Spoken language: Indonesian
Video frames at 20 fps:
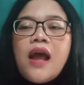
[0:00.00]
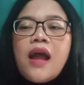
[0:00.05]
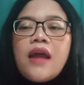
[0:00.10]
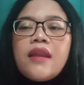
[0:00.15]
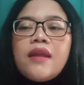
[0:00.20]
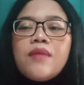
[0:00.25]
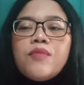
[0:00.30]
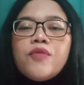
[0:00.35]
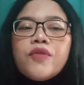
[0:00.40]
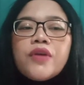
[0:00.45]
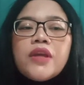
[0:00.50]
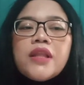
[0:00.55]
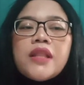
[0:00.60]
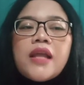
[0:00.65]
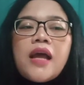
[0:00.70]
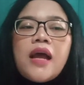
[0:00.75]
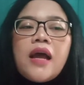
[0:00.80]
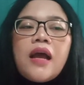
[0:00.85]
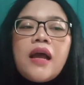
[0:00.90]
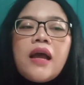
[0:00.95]
anda mungkin
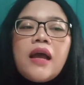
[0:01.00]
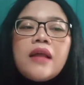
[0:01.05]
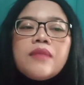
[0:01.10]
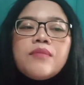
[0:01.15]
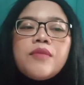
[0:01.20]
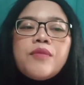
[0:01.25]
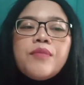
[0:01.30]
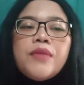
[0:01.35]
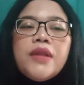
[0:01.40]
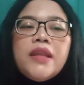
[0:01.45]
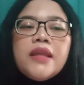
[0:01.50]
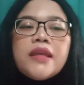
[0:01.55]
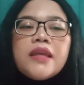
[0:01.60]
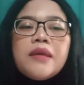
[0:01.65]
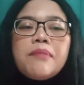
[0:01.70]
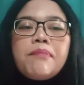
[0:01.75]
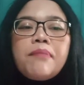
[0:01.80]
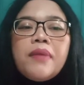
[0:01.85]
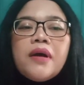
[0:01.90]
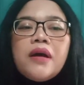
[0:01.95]
akan
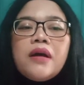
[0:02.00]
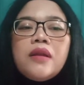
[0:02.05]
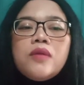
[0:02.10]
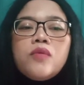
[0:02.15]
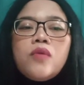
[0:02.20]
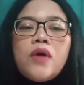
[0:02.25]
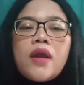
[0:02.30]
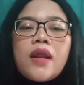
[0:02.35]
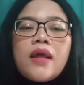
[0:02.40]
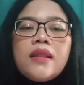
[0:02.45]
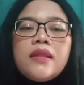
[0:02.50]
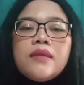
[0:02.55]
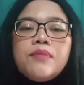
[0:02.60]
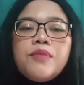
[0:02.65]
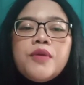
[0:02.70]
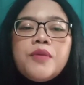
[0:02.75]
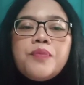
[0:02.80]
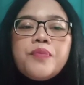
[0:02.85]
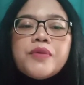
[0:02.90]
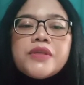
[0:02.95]
memiliki pengeluaran
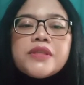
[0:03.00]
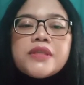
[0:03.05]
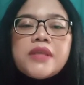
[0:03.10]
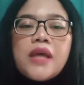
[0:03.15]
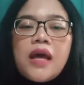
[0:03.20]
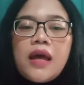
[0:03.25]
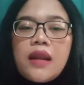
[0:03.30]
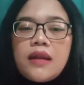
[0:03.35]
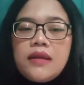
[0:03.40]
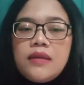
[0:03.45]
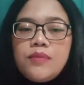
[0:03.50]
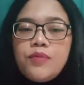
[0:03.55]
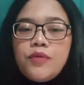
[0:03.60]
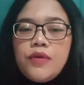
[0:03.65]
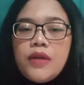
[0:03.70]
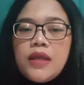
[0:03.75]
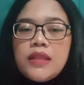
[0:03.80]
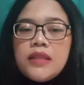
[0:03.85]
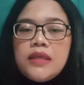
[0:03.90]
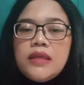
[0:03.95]
lebih besar di
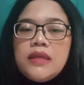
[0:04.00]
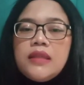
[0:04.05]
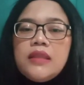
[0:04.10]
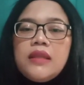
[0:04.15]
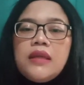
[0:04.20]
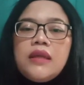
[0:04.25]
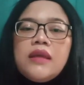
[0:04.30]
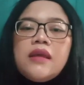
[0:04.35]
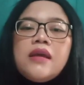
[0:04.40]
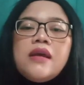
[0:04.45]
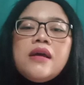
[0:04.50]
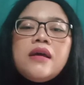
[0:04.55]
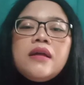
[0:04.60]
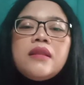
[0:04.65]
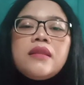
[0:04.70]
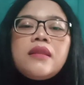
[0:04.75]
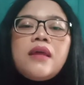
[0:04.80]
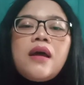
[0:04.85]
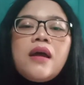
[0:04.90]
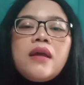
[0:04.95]
bulan ini.
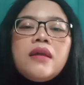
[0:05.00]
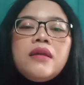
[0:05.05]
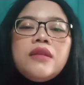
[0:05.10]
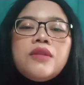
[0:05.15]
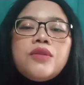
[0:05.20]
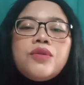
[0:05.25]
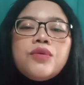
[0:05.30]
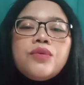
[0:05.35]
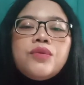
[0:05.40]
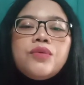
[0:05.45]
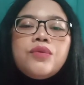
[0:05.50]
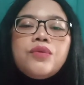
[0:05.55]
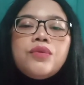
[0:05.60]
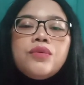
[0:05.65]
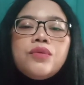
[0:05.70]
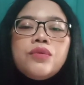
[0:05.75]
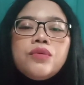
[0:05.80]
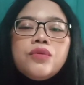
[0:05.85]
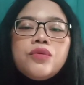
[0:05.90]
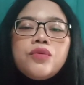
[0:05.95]
Entah itu
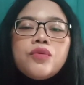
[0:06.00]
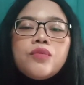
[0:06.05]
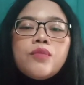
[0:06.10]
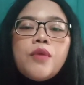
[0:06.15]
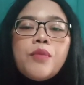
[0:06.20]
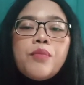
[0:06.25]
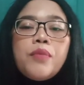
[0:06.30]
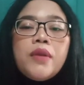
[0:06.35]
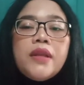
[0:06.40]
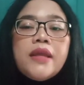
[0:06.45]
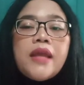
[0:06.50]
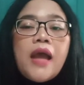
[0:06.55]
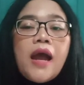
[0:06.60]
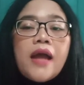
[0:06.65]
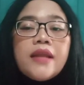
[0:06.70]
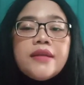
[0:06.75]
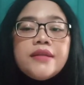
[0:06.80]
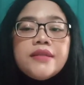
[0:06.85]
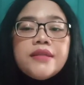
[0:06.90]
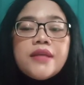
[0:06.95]
untuk membeli
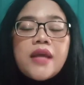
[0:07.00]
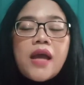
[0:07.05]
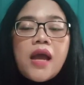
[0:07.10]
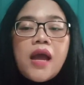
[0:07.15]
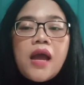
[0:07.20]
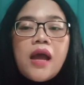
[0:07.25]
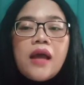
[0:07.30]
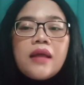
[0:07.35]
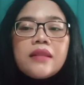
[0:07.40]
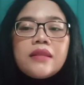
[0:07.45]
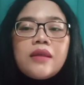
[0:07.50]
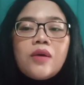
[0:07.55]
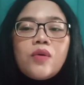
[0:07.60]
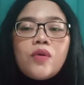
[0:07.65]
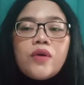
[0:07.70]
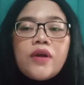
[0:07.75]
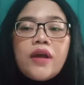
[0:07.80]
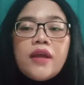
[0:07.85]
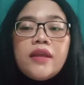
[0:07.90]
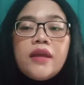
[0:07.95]
hadiah
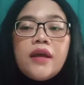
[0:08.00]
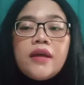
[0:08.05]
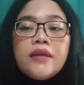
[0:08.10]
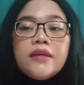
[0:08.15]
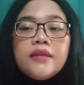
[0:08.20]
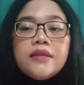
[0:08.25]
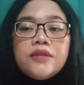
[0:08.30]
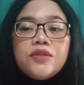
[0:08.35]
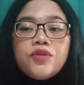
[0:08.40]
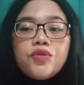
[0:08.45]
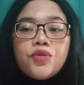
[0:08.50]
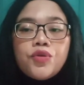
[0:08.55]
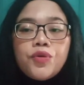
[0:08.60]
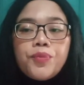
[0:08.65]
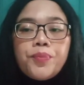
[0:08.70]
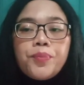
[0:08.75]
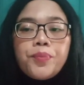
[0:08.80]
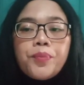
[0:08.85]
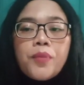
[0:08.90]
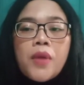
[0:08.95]
atau gaya
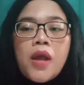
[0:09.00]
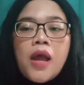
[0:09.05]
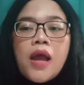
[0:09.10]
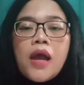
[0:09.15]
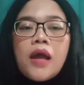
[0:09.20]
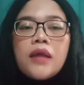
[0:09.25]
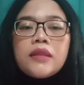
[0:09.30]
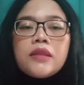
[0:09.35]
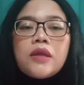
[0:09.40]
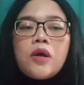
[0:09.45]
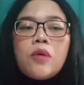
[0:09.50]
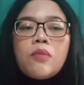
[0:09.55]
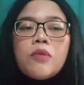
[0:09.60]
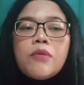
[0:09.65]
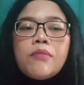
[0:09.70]
hidup atau